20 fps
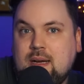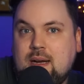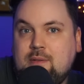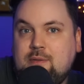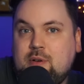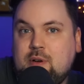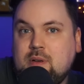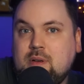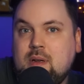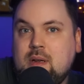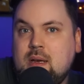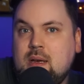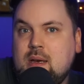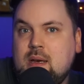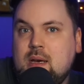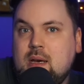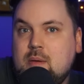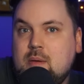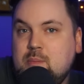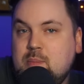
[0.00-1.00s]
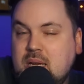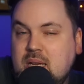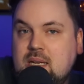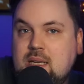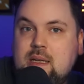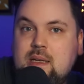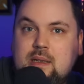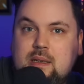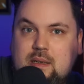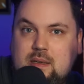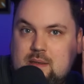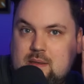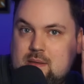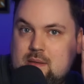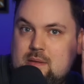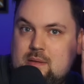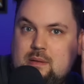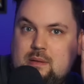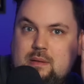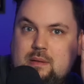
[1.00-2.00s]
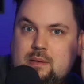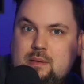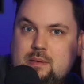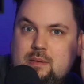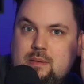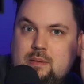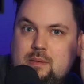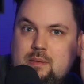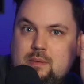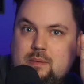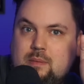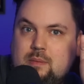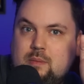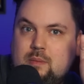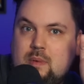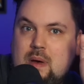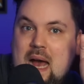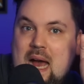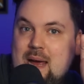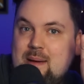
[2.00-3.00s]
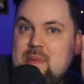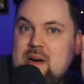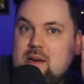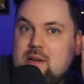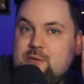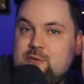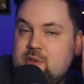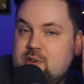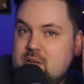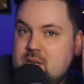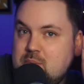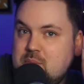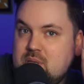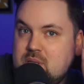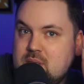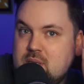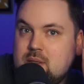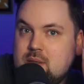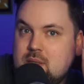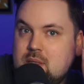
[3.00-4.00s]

Ja, von Mini-Heimatfilmchen,